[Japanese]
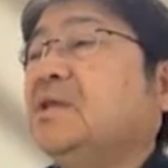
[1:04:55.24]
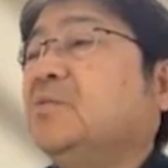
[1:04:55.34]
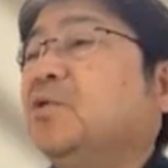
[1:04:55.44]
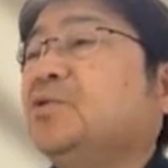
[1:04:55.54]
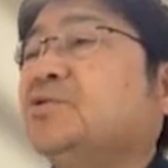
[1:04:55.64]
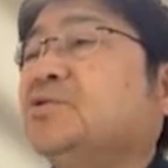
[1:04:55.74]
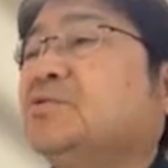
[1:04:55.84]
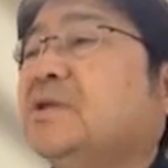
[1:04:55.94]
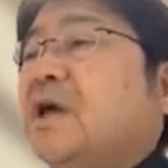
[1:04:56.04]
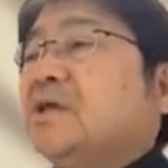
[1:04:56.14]
でもう一
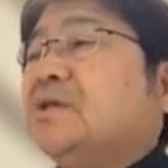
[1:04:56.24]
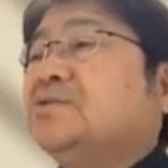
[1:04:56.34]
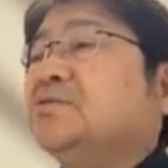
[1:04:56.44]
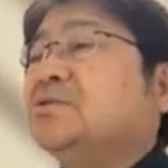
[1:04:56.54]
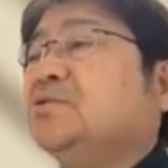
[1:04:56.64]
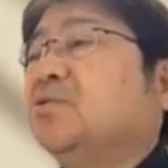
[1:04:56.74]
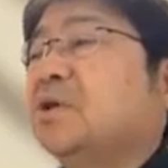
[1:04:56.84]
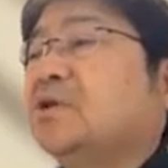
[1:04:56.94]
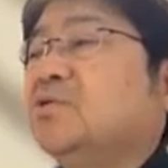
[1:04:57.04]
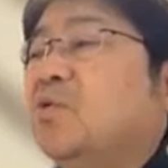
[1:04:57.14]
つは、待機通信に
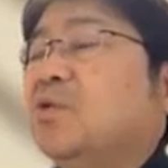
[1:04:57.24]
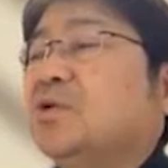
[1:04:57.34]
おける